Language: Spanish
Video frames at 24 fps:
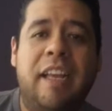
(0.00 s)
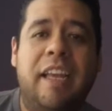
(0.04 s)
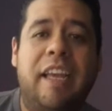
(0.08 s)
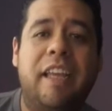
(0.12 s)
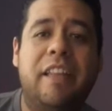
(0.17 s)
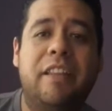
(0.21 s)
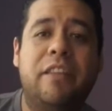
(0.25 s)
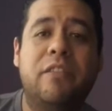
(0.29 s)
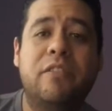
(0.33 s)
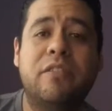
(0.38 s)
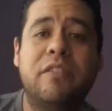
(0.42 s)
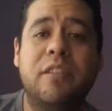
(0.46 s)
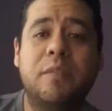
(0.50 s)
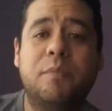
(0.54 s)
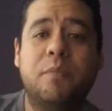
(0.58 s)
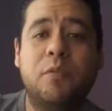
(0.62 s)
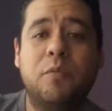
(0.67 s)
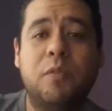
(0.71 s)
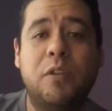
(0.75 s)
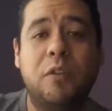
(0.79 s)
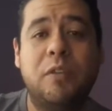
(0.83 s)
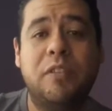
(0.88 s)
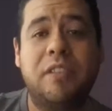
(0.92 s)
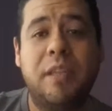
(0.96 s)
Entonces,
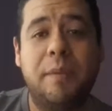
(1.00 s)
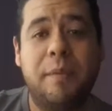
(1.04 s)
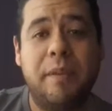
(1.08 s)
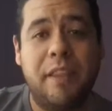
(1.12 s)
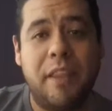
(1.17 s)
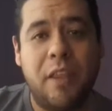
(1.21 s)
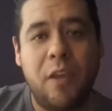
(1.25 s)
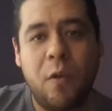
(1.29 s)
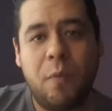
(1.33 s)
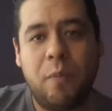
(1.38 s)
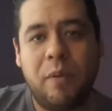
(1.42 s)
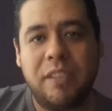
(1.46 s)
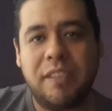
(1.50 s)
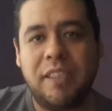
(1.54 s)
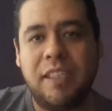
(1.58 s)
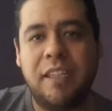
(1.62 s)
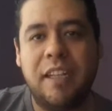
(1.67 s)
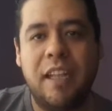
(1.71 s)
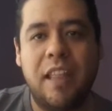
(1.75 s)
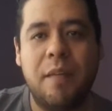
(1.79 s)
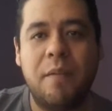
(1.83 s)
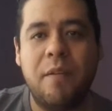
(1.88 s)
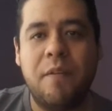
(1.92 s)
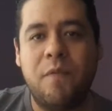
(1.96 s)
pues bueno, este video más que
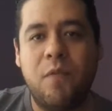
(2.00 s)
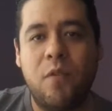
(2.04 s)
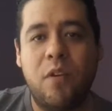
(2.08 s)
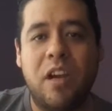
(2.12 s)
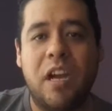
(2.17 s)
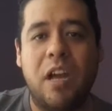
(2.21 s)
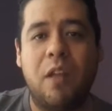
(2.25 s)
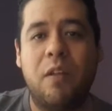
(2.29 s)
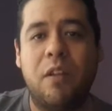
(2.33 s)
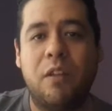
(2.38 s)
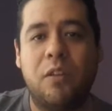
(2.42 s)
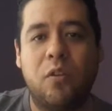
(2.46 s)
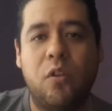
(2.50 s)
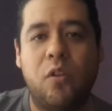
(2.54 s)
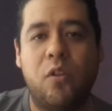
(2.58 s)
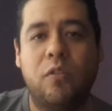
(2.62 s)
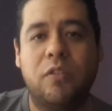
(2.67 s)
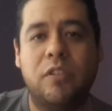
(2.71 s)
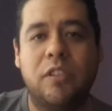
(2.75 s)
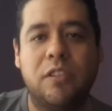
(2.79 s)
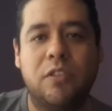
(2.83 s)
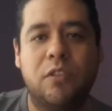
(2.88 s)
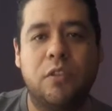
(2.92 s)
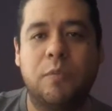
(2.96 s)
nada va enfocado a
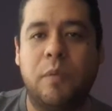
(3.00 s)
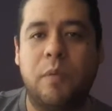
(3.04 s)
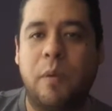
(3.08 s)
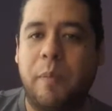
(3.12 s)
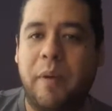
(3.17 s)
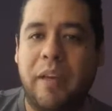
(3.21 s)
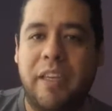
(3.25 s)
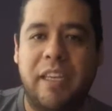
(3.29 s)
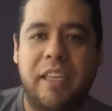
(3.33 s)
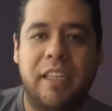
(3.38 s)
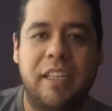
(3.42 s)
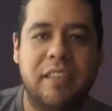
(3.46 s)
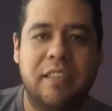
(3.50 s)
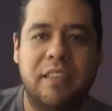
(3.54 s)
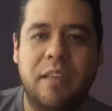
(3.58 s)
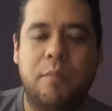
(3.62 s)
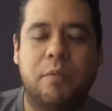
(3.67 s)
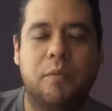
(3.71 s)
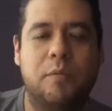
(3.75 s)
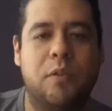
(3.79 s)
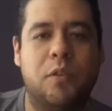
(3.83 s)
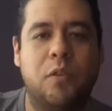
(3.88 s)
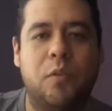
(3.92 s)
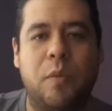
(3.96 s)
todos estos papayines que,
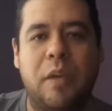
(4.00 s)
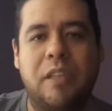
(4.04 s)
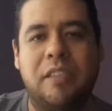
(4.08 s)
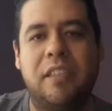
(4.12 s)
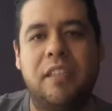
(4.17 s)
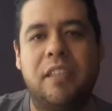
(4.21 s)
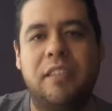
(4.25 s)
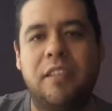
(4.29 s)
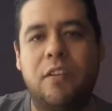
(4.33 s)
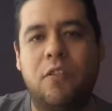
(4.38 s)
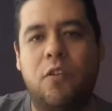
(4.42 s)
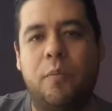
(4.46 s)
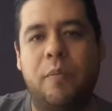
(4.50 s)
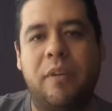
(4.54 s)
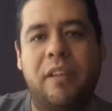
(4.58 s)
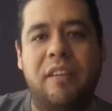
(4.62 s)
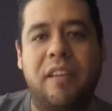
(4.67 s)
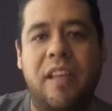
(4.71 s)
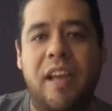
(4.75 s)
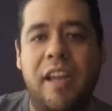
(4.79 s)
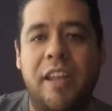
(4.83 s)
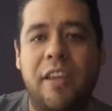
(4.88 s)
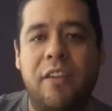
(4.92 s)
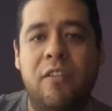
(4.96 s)
pues bueno, hacen ese
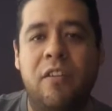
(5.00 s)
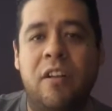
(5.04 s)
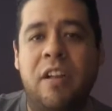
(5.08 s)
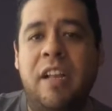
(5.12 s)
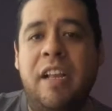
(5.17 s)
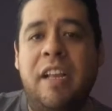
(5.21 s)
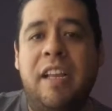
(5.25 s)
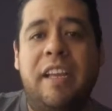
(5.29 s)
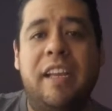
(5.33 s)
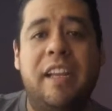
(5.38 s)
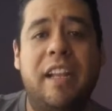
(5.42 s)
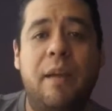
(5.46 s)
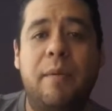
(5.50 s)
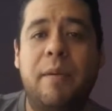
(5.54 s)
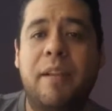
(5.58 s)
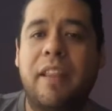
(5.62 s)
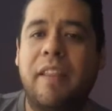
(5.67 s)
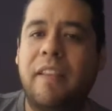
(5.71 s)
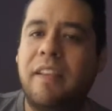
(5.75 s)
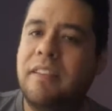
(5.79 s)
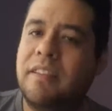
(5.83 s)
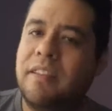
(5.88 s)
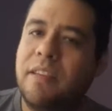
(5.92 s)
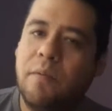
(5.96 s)
comentario. Y la
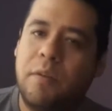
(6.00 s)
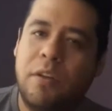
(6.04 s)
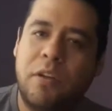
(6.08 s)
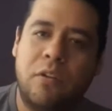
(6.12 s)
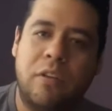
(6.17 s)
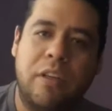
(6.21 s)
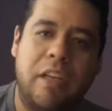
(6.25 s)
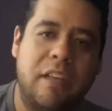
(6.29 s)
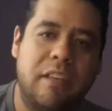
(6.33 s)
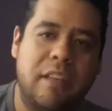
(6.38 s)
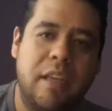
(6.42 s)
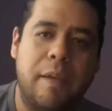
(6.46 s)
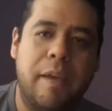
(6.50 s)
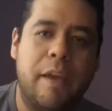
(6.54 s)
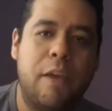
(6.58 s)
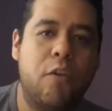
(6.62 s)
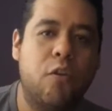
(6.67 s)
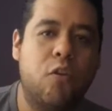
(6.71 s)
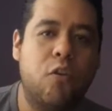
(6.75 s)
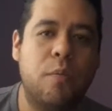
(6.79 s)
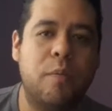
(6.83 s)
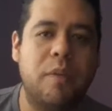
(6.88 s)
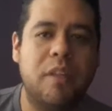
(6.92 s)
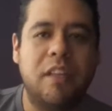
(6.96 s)
verdad es que, bueno, ya les había
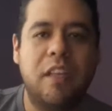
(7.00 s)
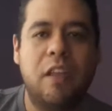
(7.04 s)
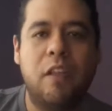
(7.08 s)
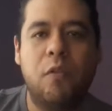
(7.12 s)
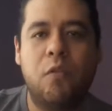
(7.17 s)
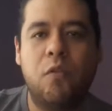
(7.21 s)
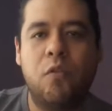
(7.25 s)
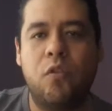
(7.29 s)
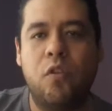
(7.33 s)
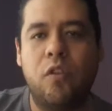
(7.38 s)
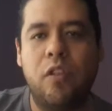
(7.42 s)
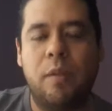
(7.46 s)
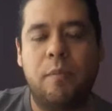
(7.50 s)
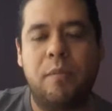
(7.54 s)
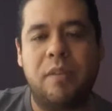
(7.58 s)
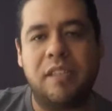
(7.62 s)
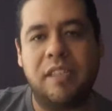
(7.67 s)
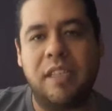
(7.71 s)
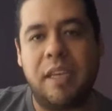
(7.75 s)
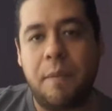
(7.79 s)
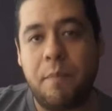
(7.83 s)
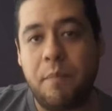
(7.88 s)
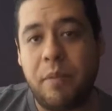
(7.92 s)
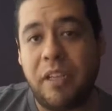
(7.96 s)
yo comentado en uno de
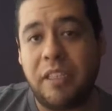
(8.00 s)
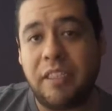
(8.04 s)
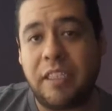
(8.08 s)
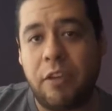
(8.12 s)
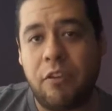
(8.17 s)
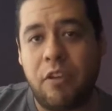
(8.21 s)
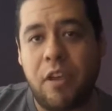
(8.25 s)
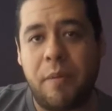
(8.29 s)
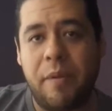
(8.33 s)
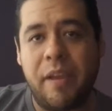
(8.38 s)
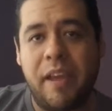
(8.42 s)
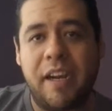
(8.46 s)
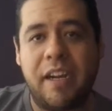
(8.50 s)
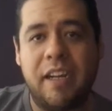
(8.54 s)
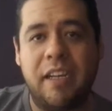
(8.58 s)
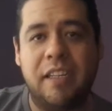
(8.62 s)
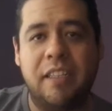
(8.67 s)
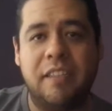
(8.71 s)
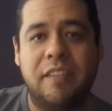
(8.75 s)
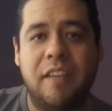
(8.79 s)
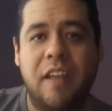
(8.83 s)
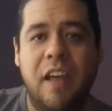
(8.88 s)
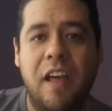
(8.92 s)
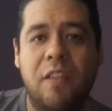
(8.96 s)
mis gameplays que yo había
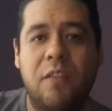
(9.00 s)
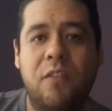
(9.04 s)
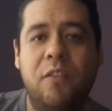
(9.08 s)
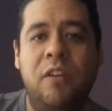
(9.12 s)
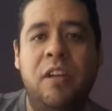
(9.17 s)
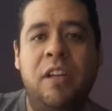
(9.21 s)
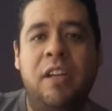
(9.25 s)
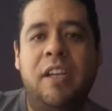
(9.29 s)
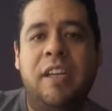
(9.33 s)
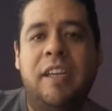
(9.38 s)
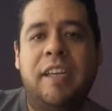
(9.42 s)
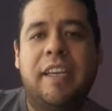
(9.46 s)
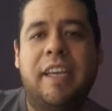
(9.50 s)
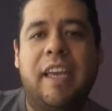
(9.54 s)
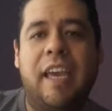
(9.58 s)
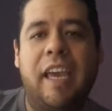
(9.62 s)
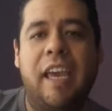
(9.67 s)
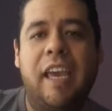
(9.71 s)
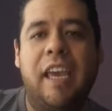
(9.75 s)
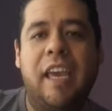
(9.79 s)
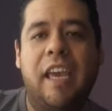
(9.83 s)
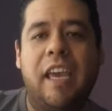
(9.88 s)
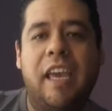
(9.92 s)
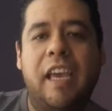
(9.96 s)
realizado,
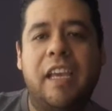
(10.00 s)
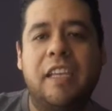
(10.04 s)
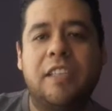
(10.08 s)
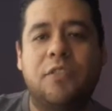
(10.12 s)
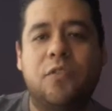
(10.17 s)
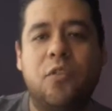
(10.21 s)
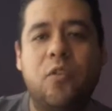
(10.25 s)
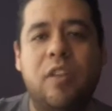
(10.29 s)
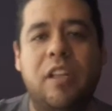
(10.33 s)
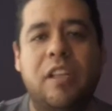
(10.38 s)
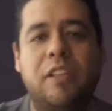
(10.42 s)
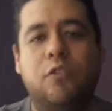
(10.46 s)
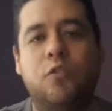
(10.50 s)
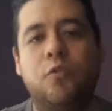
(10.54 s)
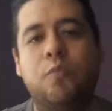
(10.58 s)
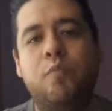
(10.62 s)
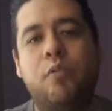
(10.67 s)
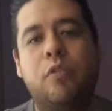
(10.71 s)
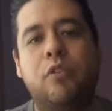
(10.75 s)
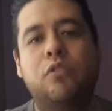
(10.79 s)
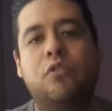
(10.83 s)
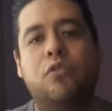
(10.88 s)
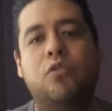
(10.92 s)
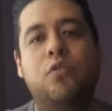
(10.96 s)
que esto del sub
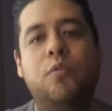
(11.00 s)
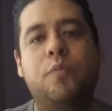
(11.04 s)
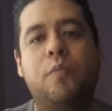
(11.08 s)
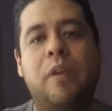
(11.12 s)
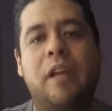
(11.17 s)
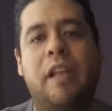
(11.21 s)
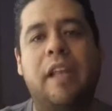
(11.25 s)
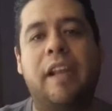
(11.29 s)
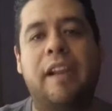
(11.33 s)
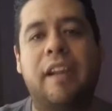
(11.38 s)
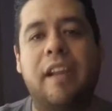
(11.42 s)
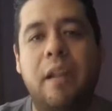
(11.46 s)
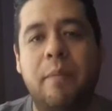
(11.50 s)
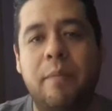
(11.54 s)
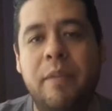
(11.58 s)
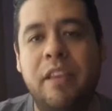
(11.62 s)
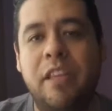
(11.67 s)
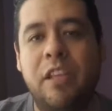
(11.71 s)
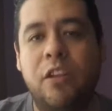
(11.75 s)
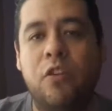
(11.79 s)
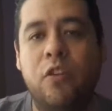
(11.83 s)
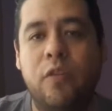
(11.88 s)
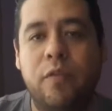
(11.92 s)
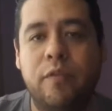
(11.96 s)
por sub eh,
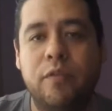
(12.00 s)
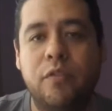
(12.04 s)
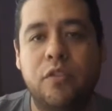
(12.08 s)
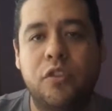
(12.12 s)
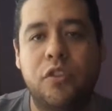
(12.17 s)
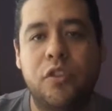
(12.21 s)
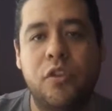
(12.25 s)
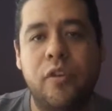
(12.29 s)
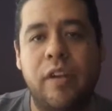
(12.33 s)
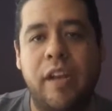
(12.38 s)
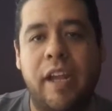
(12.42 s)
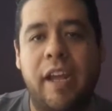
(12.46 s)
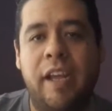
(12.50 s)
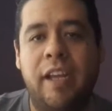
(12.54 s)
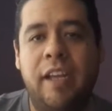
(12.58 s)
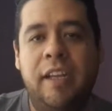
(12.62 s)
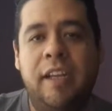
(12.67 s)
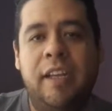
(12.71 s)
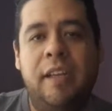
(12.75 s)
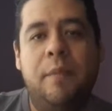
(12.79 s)
realmente no funciona.